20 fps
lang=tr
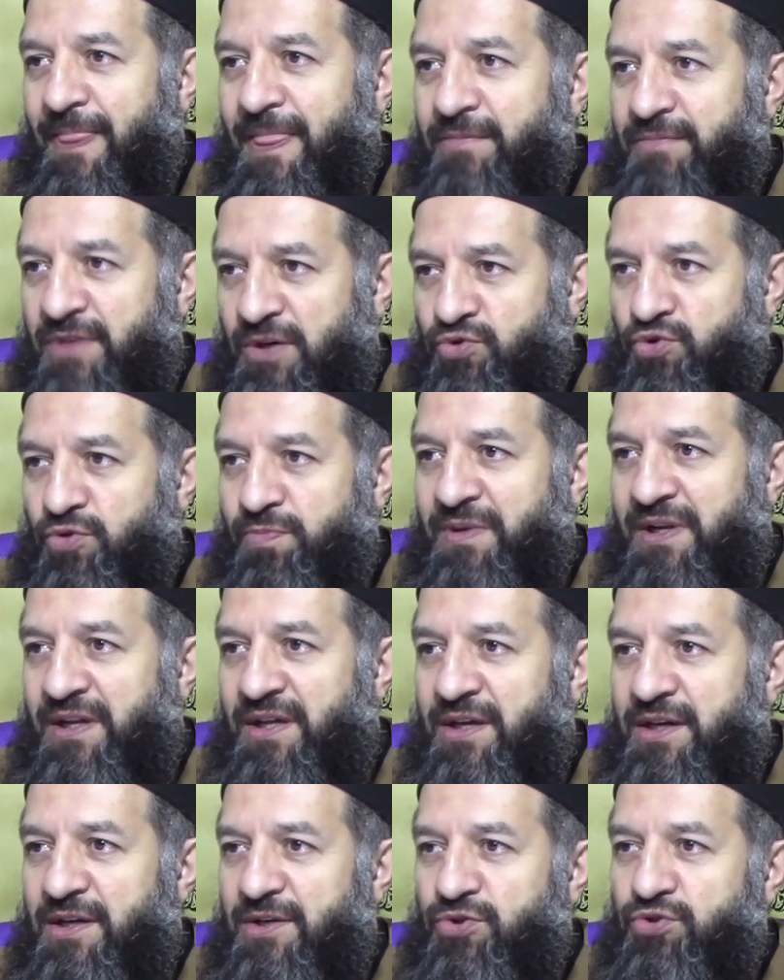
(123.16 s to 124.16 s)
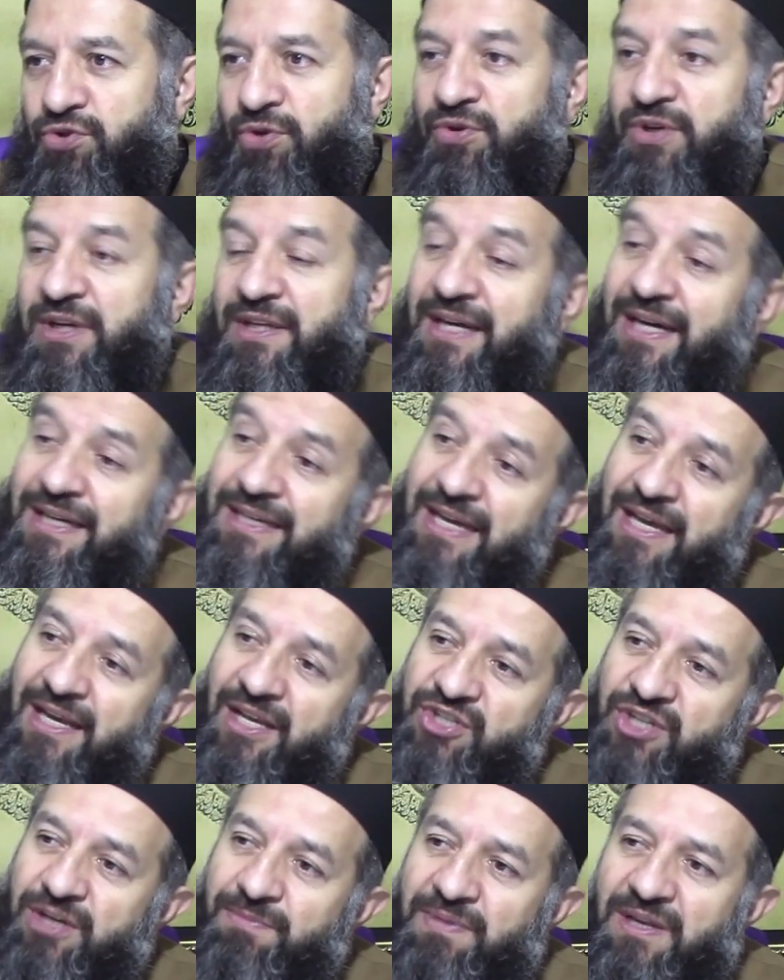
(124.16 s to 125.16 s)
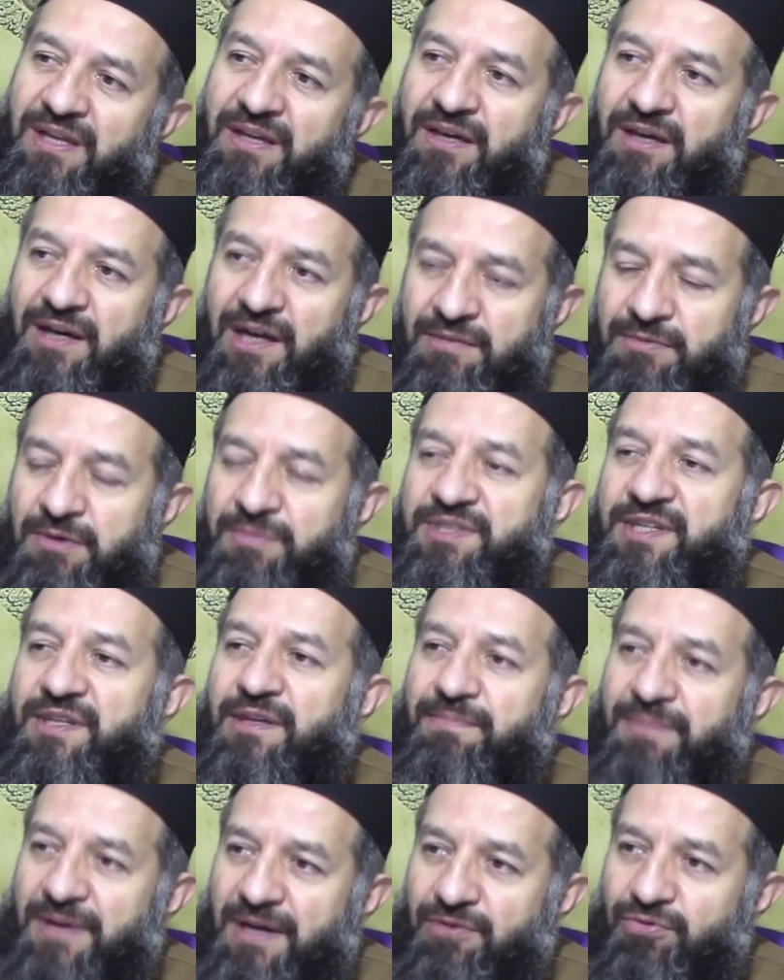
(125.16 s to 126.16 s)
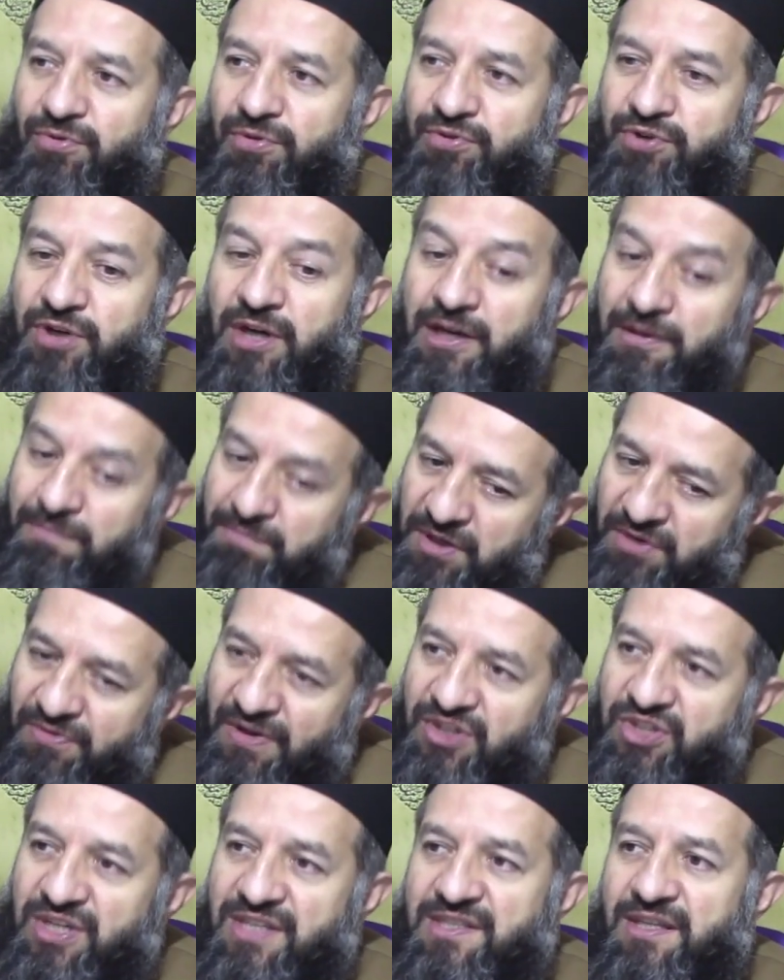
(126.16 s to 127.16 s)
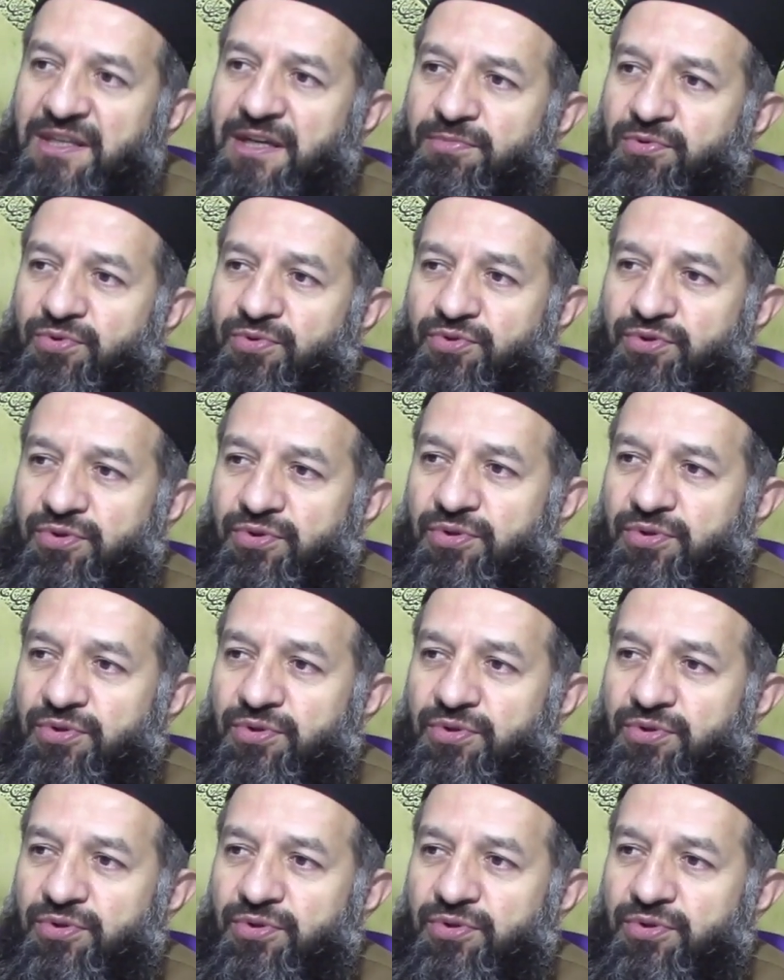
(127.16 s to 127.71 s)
Mevcut bilgi sonradan gelecek bilgiyi almamıza da perde olur. Bir veçesi de budur.